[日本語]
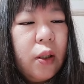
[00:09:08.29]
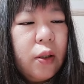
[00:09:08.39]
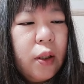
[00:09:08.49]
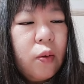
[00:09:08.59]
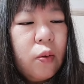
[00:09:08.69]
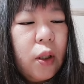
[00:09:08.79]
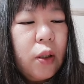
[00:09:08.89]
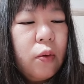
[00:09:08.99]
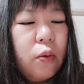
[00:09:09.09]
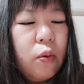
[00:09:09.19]
で今回
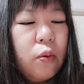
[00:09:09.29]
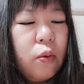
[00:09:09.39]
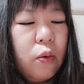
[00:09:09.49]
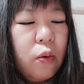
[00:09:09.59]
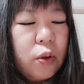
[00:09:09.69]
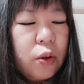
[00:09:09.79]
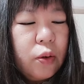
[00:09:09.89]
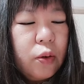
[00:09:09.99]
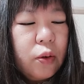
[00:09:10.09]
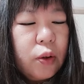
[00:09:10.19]
の本を作
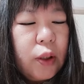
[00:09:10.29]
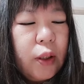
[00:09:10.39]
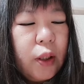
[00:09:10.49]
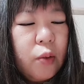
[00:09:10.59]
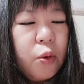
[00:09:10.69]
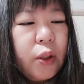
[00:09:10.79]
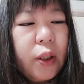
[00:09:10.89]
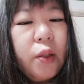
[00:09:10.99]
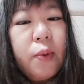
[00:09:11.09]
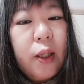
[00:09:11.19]
る最大の目
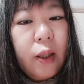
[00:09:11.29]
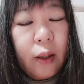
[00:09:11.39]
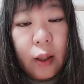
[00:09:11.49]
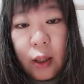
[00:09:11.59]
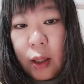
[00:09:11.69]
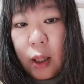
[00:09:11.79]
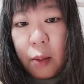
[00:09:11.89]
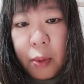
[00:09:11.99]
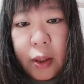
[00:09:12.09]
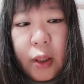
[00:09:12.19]
的はあ
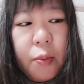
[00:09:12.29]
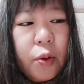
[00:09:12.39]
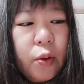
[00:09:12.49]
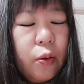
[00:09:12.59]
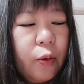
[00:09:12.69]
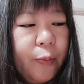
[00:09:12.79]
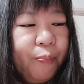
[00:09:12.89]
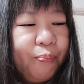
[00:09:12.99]
まりにもその